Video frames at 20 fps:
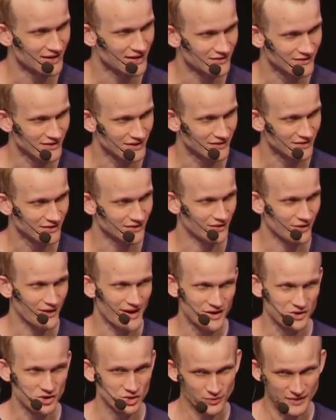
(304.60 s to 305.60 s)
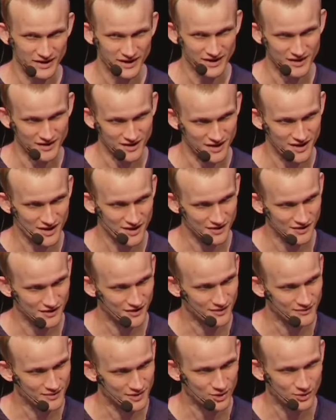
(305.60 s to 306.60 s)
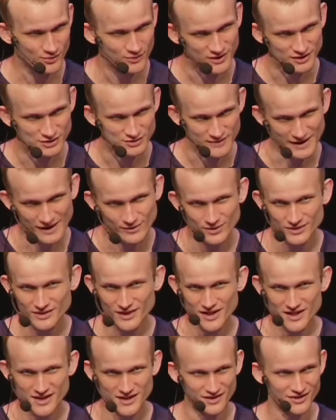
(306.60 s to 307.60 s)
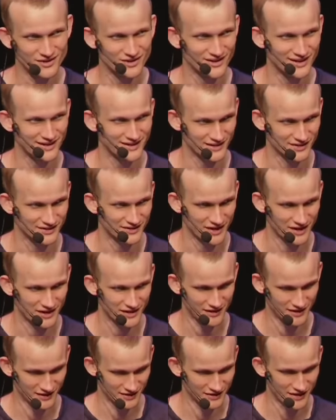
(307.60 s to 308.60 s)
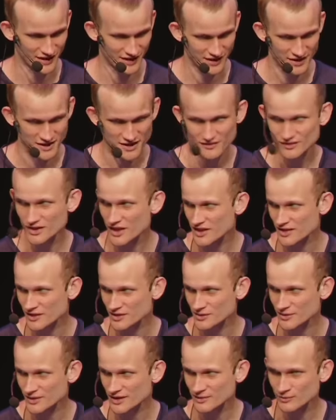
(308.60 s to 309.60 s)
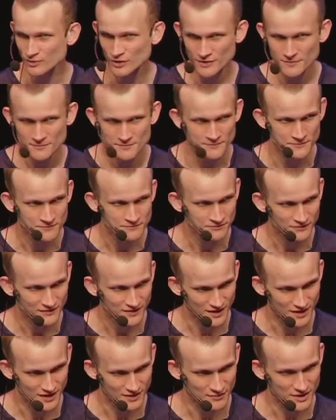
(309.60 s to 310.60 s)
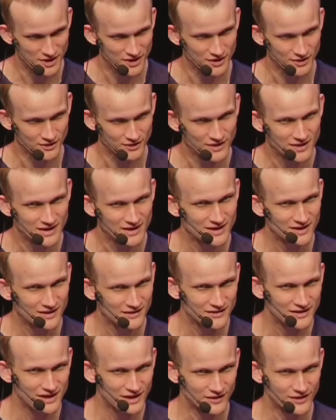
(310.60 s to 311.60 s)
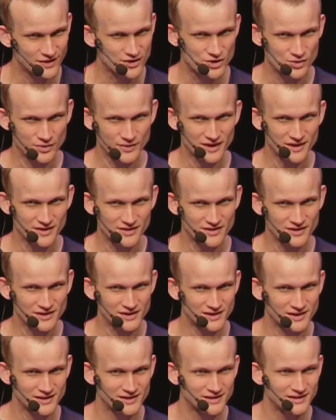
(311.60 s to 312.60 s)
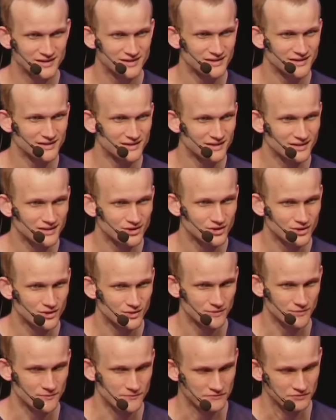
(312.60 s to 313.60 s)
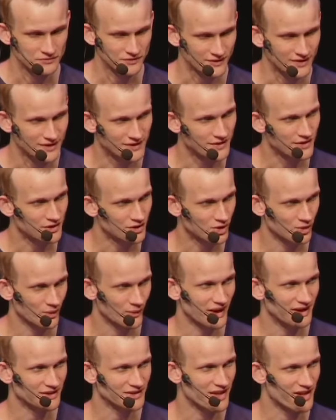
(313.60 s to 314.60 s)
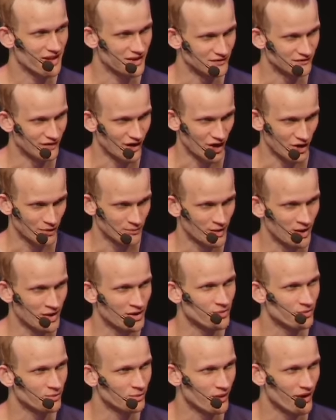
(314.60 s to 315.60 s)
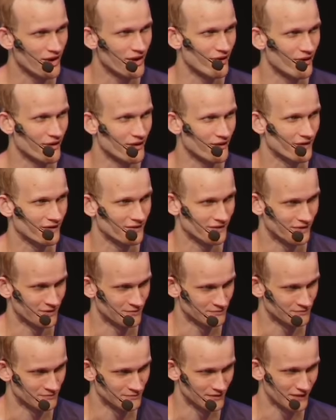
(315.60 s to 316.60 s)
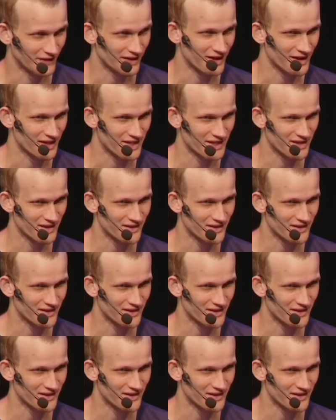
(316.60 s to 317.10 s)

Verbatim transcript: у нас получается собрать власть, которая уже не находится в центре. Так что мы пытаемся создавать эту окружающую среду, которая,